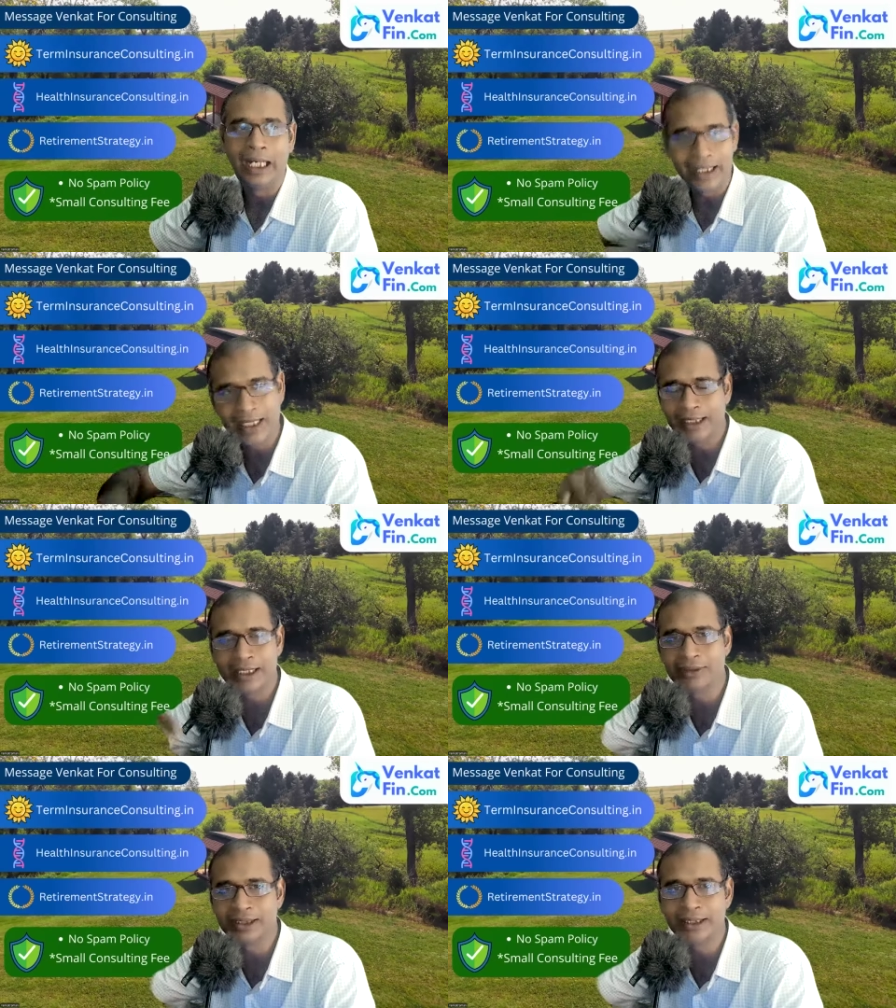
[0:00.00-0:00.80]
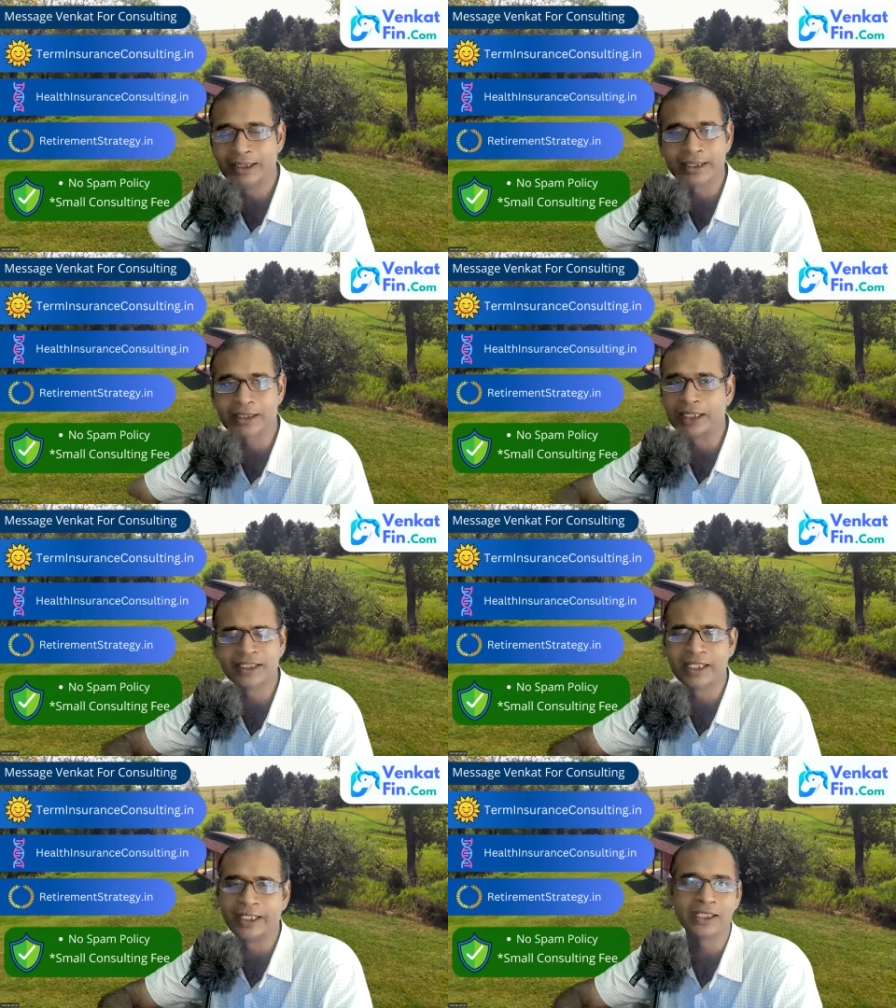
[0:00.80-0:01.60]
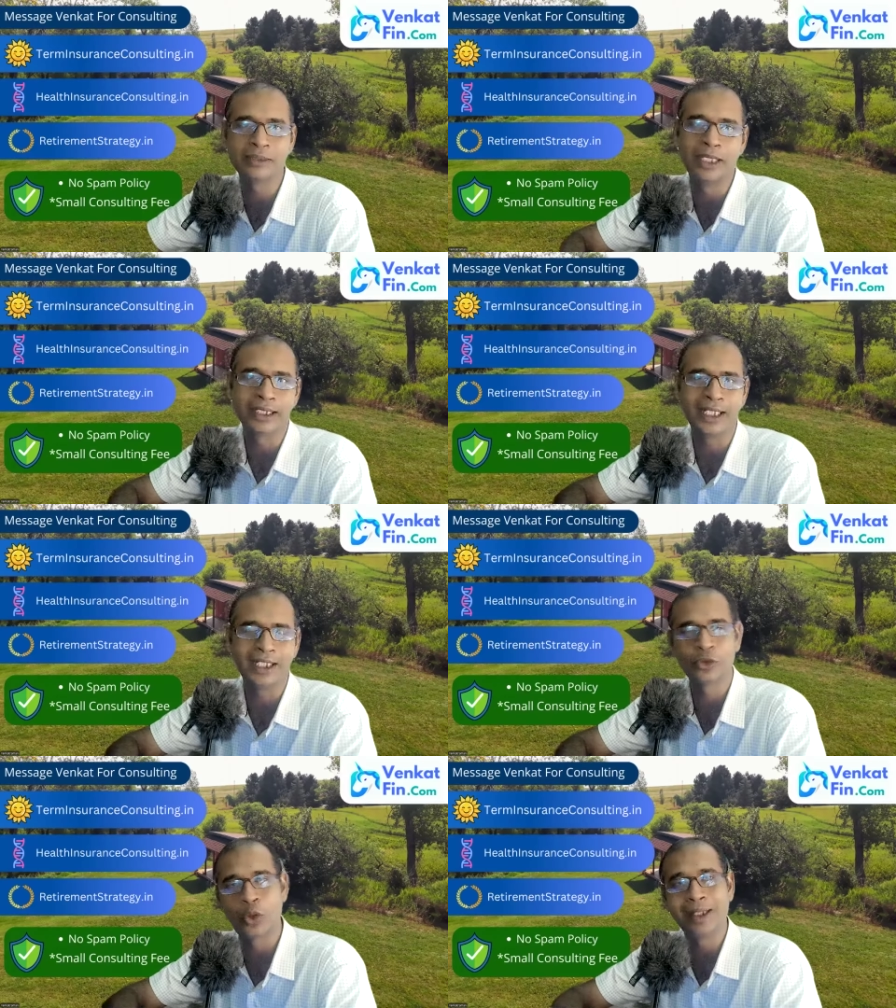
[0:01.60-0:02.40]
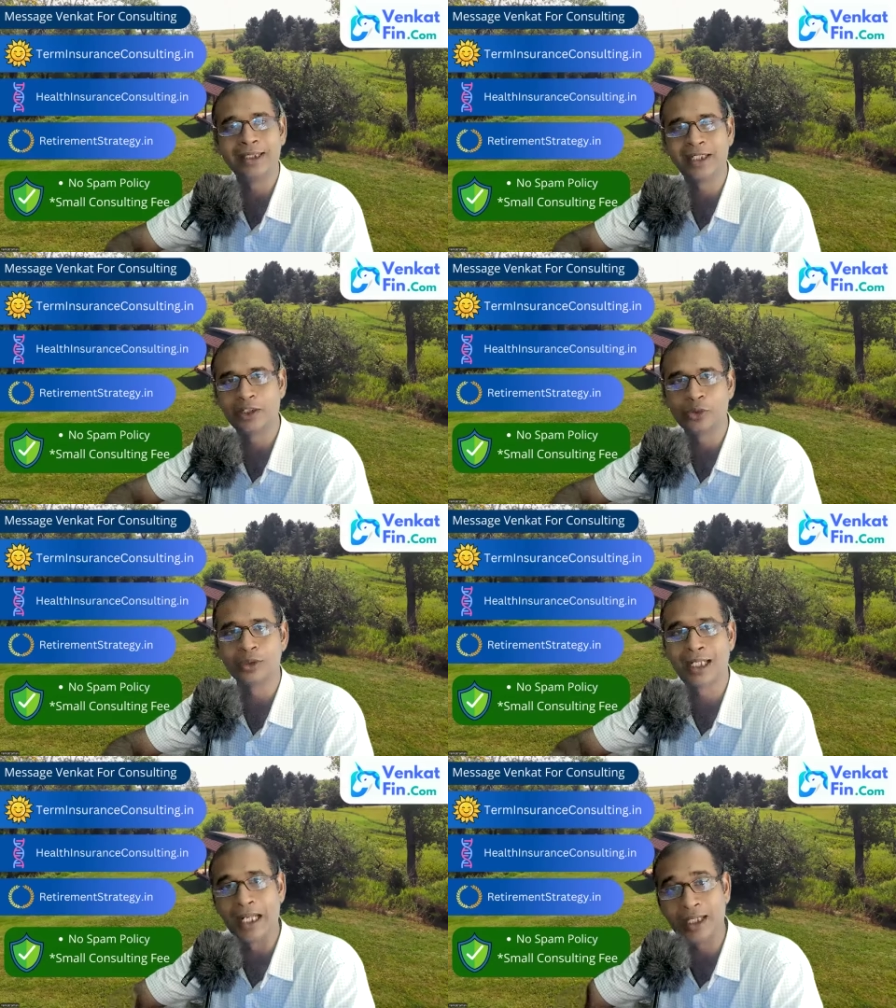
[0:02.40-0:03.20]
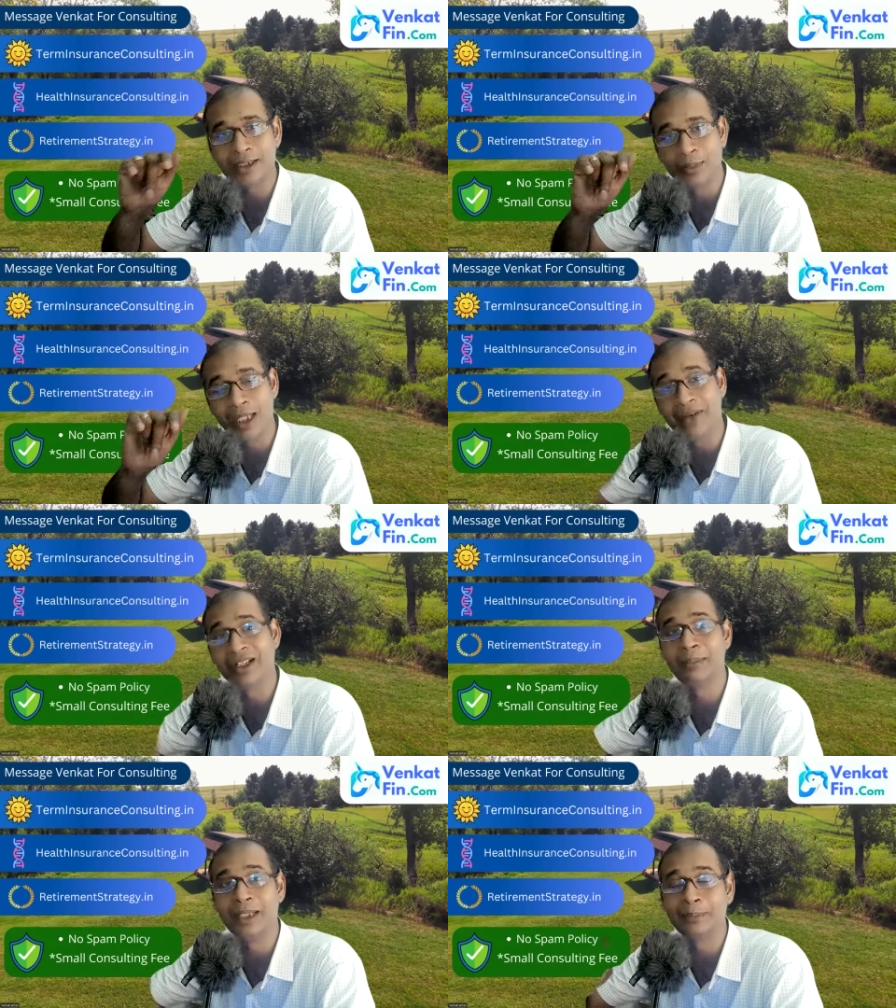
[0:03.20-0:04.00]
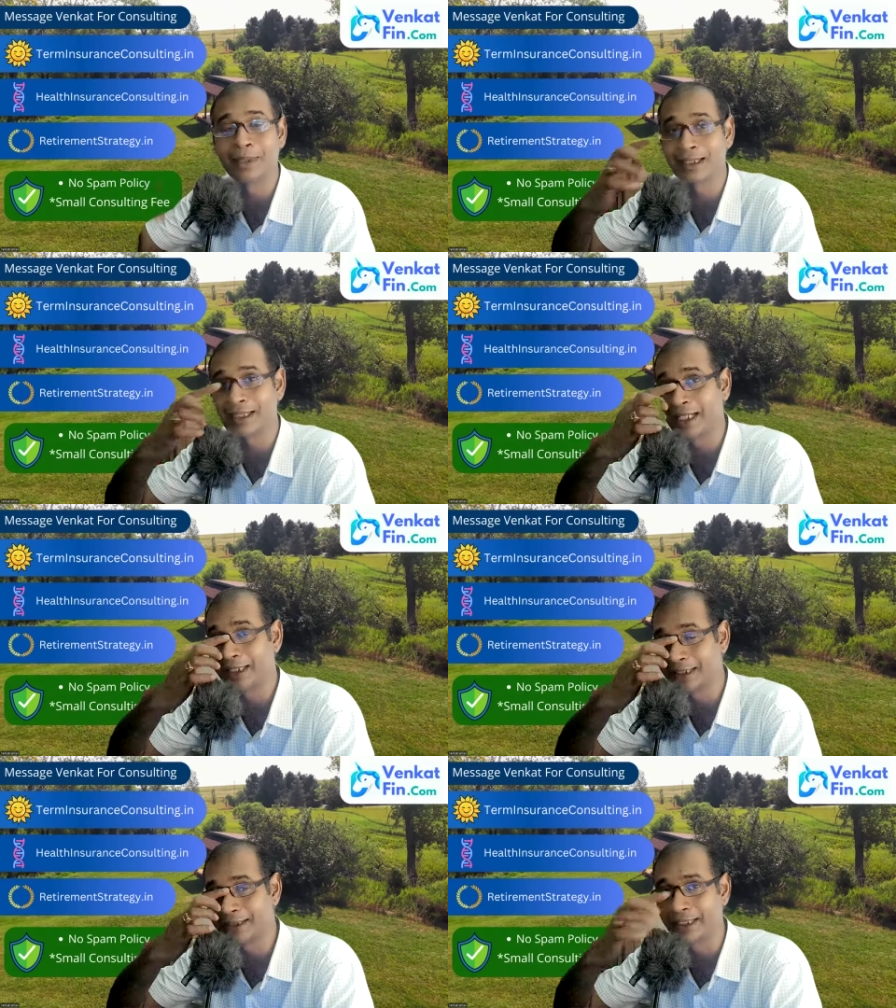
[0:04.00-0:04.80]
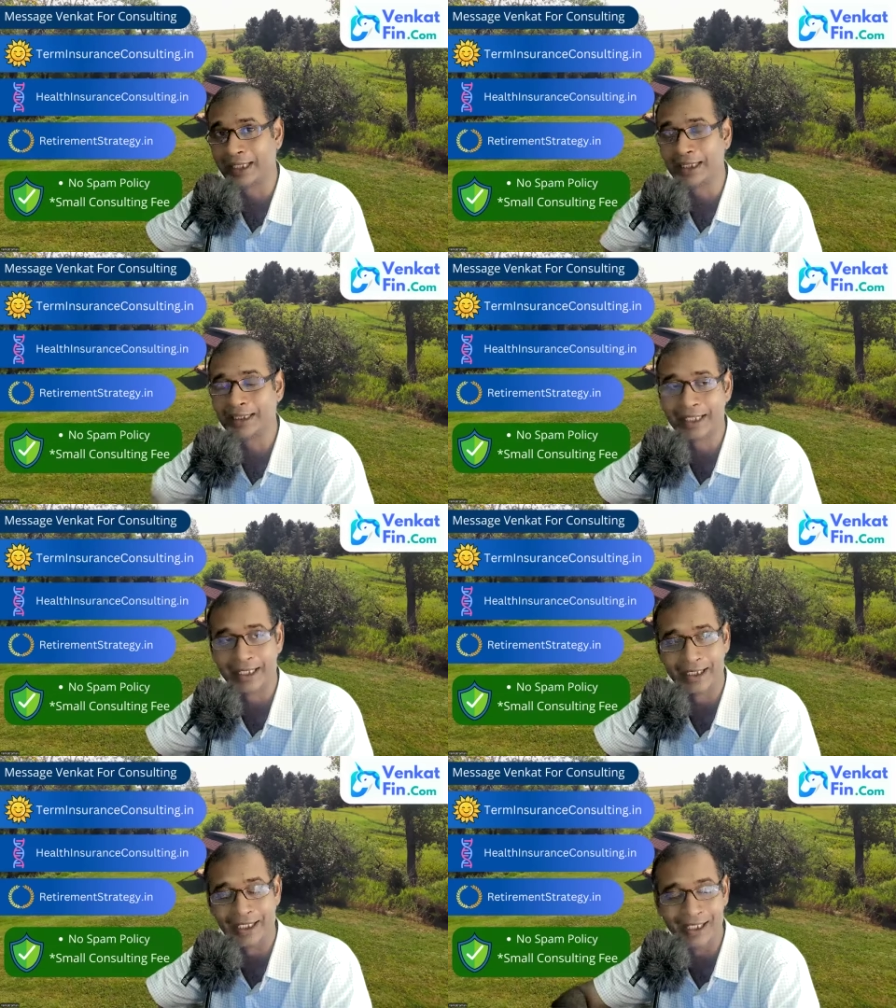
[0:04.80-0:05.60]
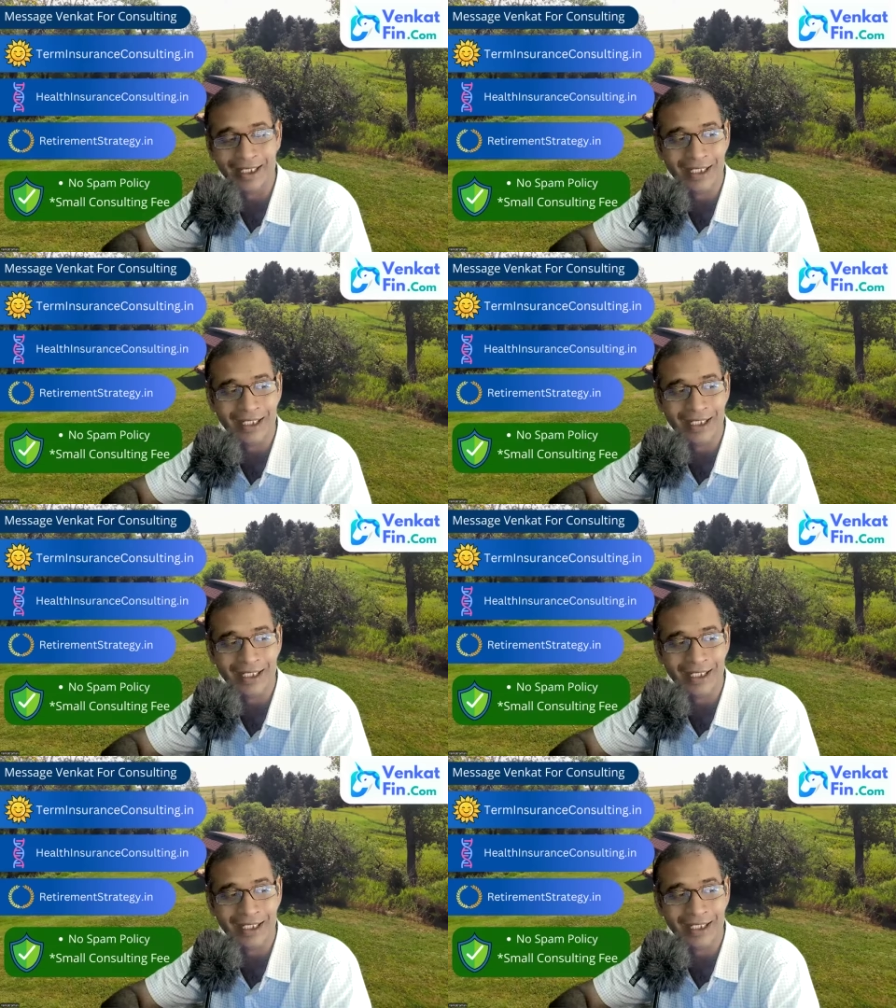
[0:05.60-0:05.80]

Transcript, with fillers: ஆனால் எனக்கு வந்துட்டு இந்த காசை நான் எடுக்க மாட்டேன் அது க்ரோ ஆகிட்டே இருக்கணுங்கிற லாங் டேர்மில் அவங்க மீன் பண்ணுறதா நான் எடுத்துக்கிறேன் ஏன்னா